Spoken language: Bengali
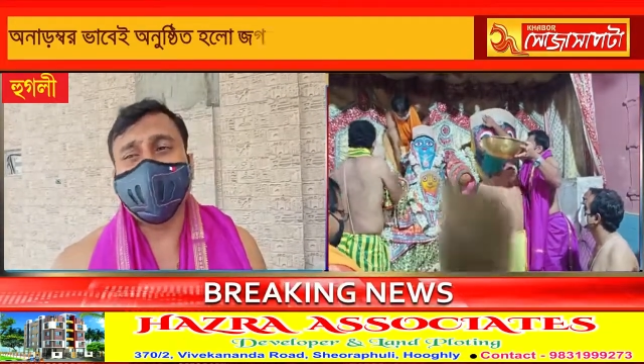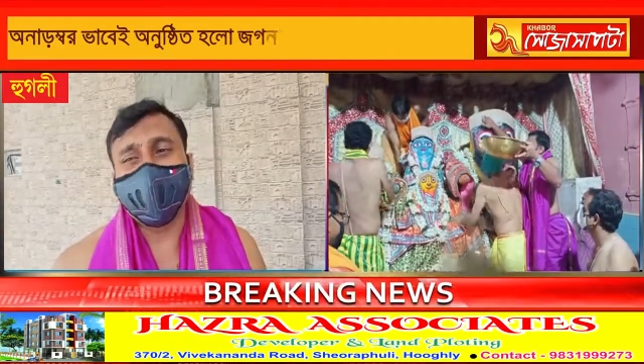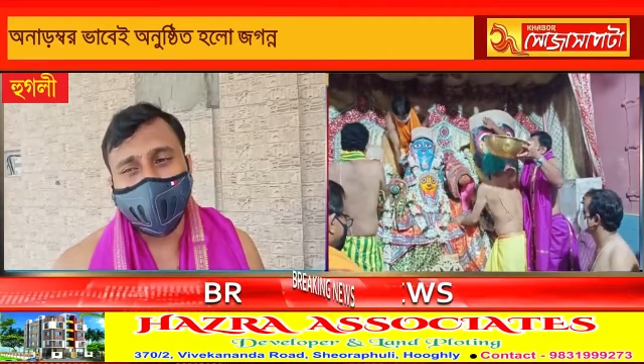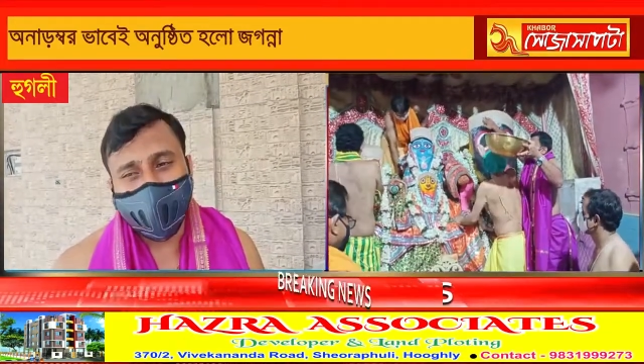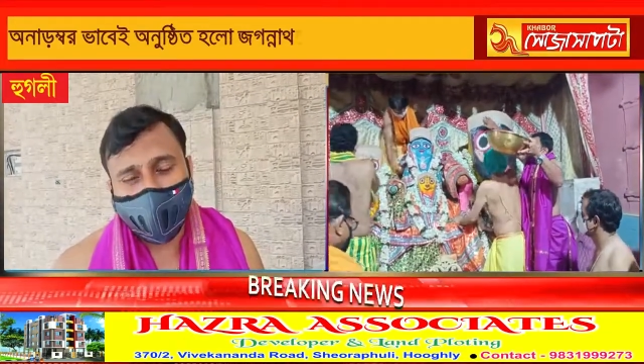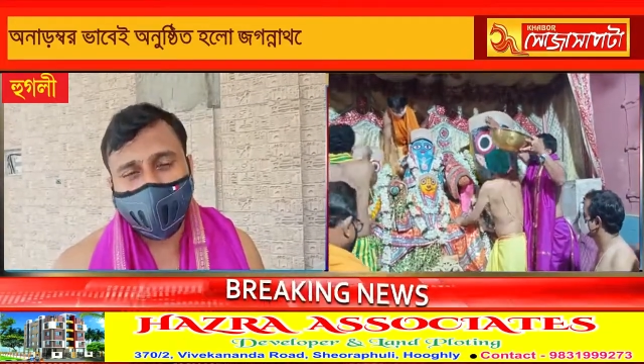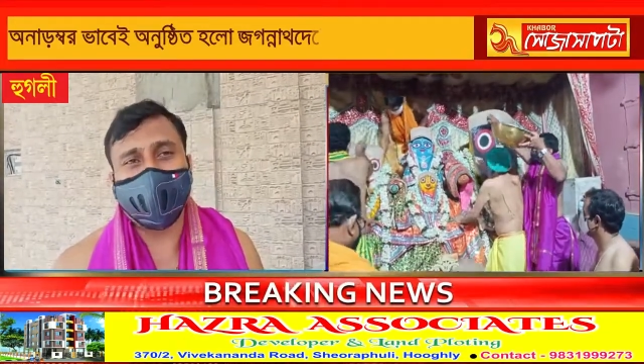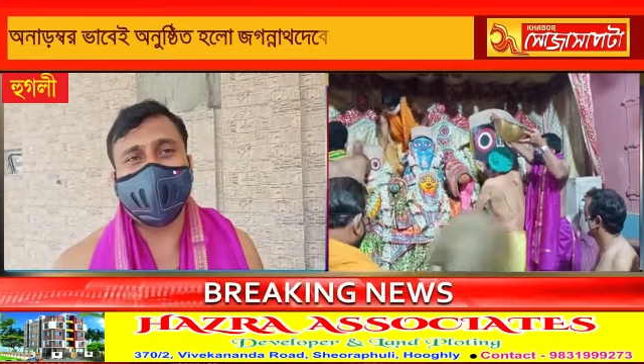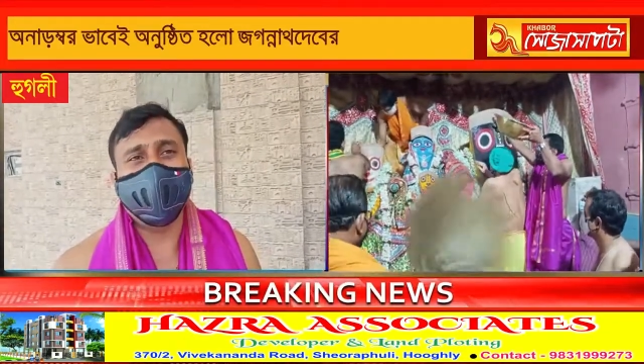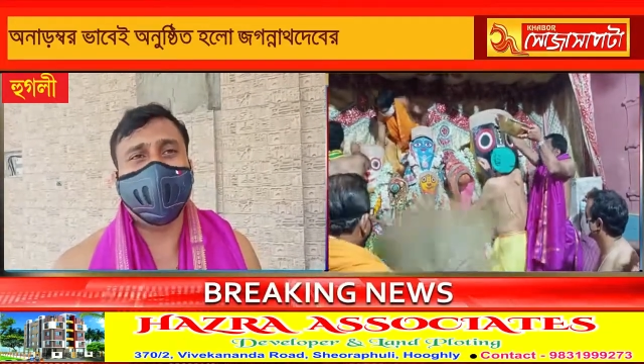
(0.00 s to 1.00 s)
এবং আপনাদের
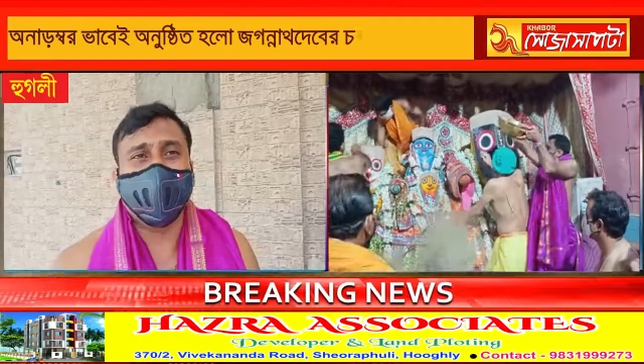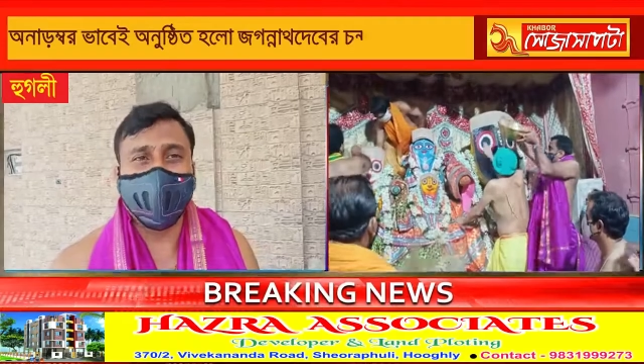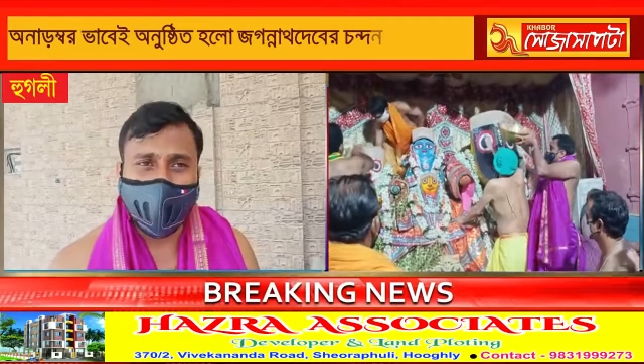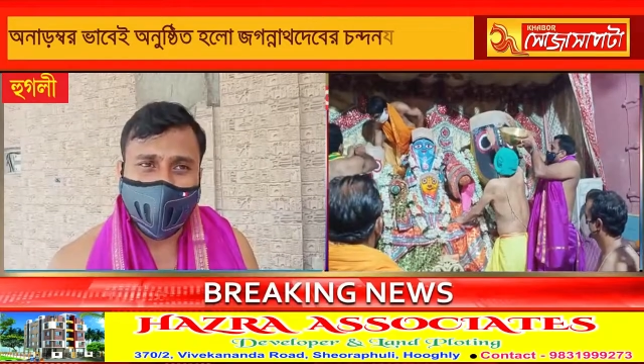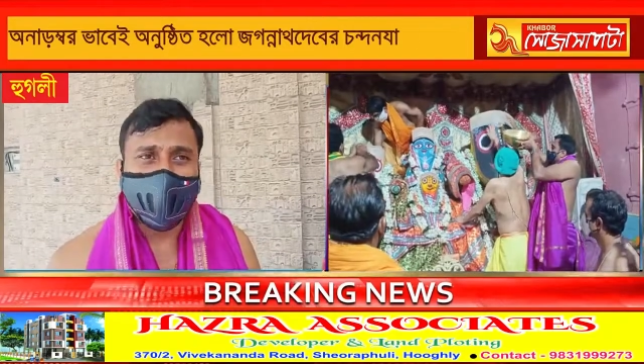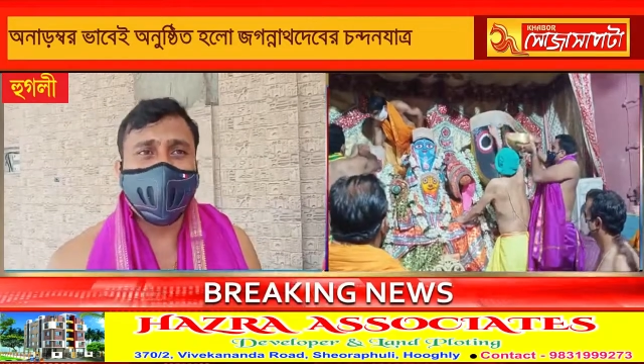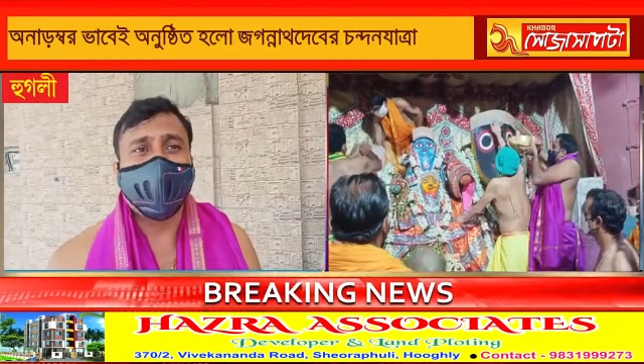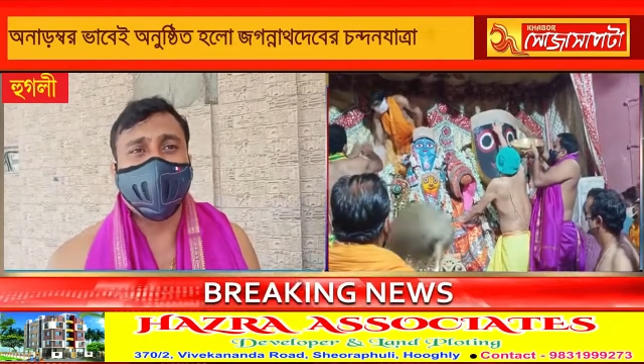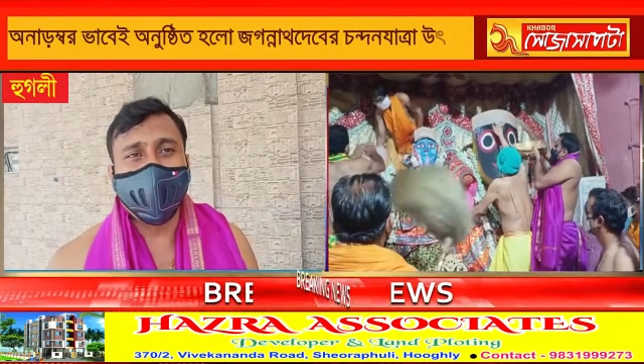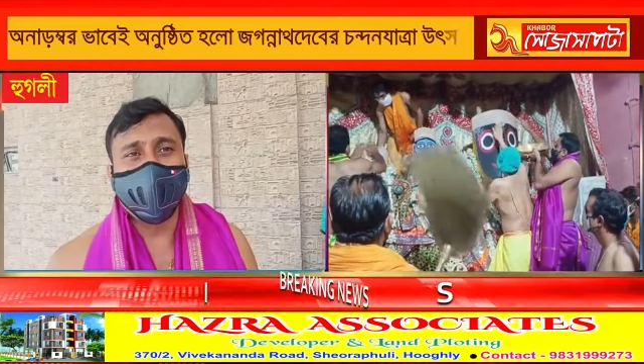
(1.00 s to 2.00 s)
কাছে আমরা
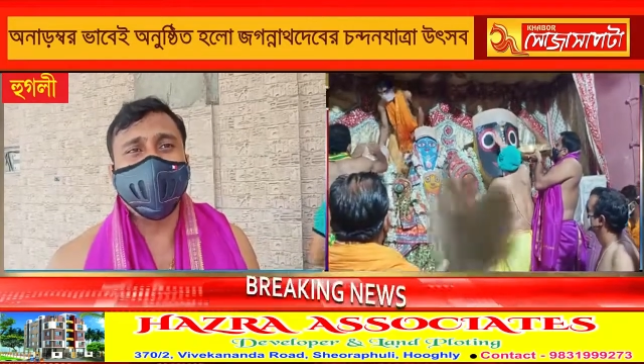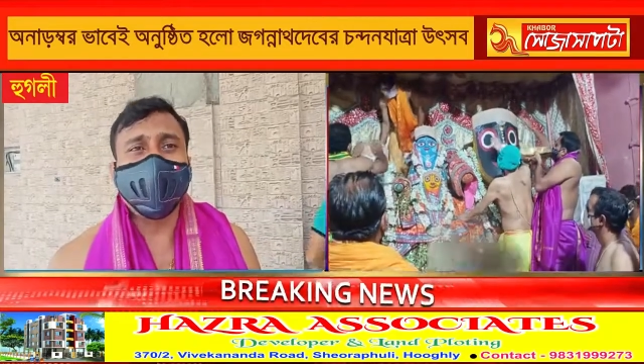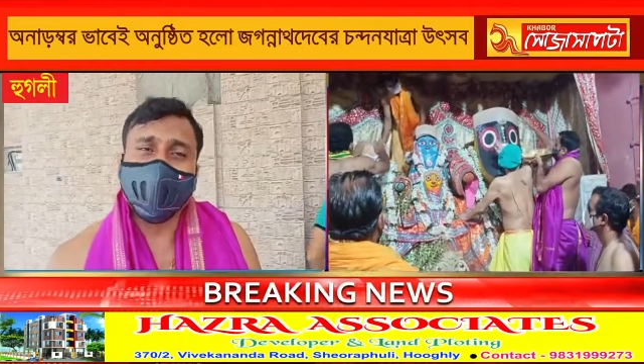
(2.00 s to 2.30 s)
বলবো